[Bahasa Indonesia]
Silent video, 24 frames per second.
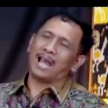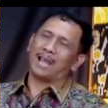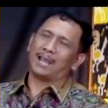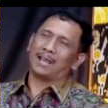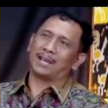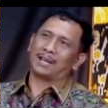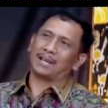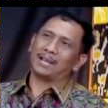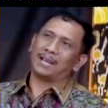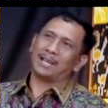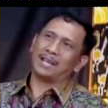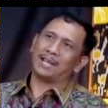hal
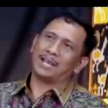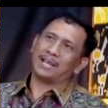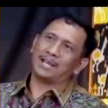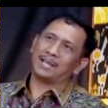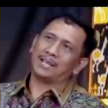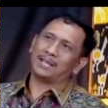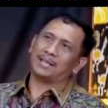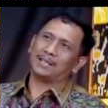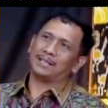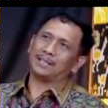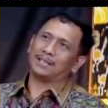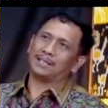tersebut
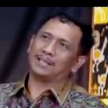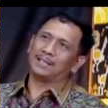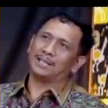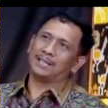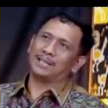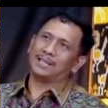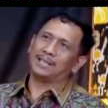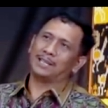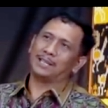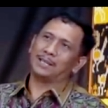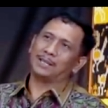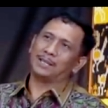
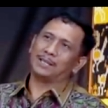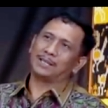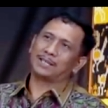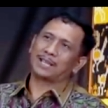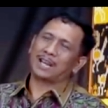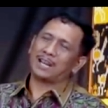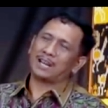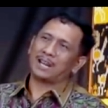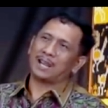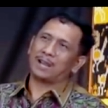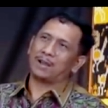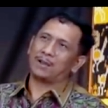membuat Partai
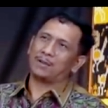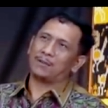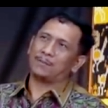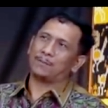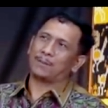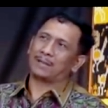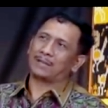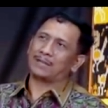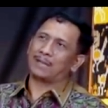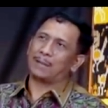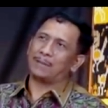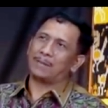
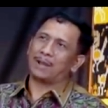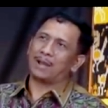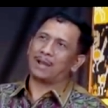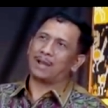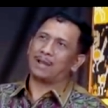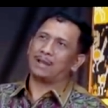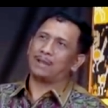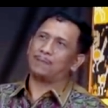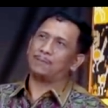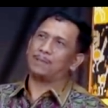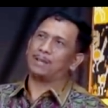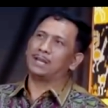Demokrat
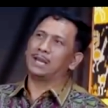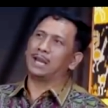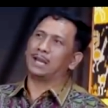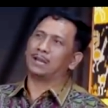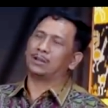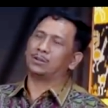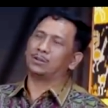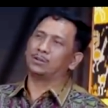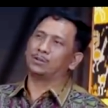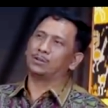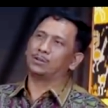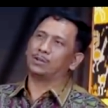bersatu
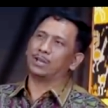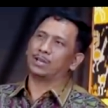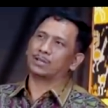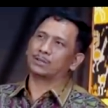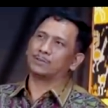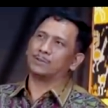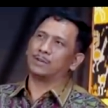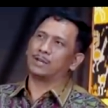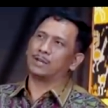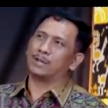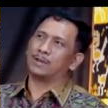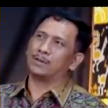dan
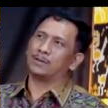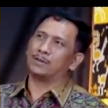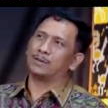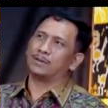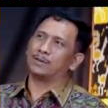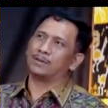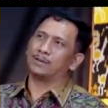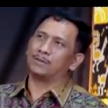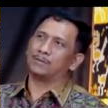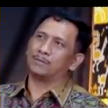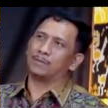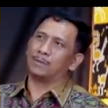
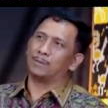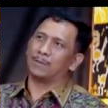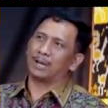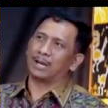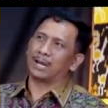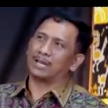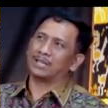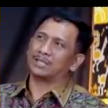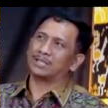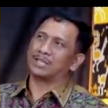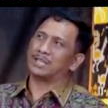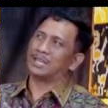
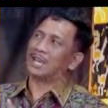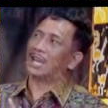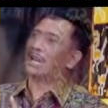kawan-kawannya